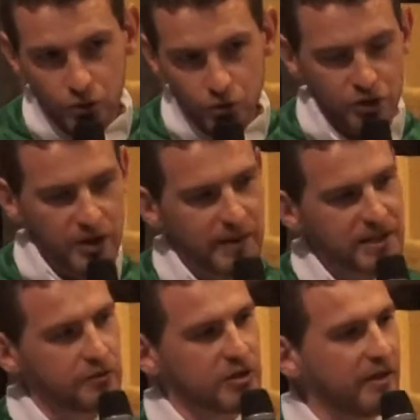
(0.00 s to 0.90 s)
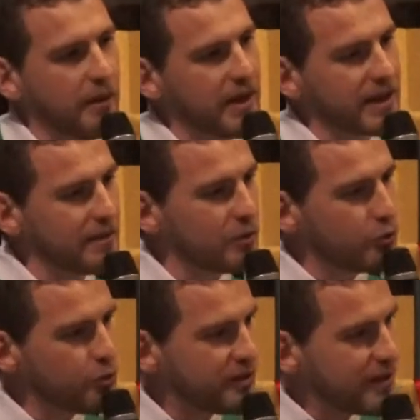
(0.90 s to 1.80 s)
je ne sais pas si vous avez remarqué, mais
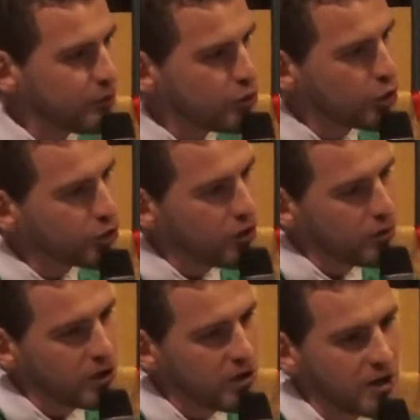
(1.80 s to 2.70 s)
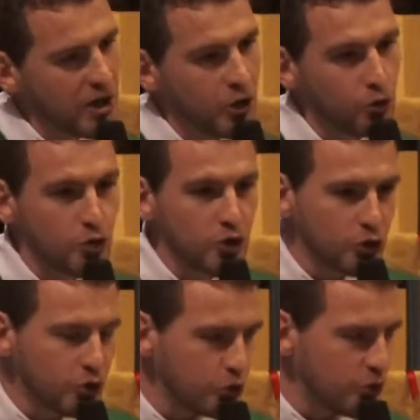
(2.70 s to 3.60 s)
depuis début octobre, nous
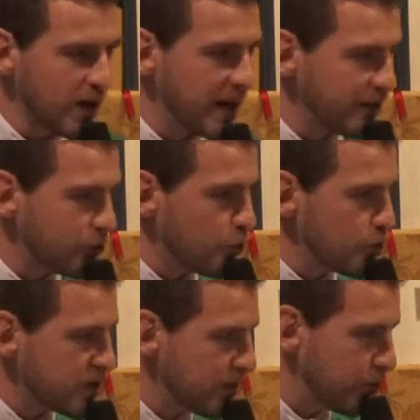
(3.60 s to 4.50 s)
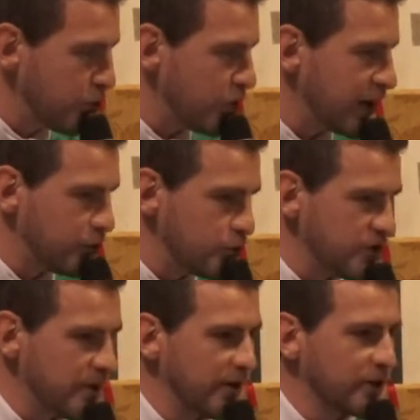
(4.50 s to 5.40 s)
entendons la lettre aux Hébreux dans la
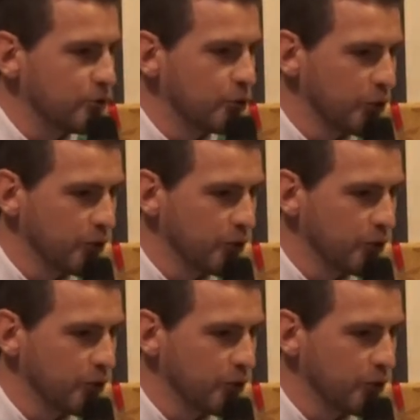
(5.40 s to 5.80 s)
deuxième lecture.